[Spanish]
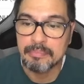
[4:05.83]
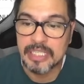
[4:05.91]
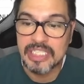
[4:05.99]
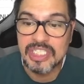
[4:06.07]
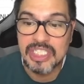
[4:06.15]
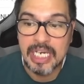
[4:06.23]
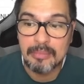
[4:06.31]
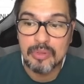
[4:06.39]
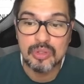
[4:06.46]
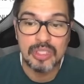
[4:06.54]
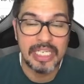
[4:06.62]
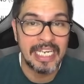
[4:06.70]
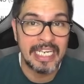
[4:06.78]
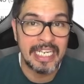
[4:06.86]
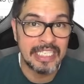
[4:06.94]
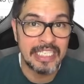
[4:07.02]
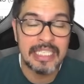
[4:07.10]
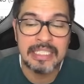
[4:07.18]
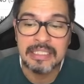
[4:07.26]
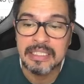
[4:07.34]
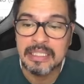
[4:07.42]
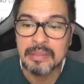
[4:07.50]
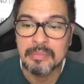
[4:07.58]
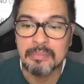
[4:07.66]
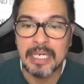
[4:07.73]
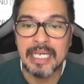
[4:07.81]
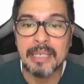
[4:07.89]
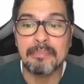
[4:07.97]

Pinchamos en ella ¿vale?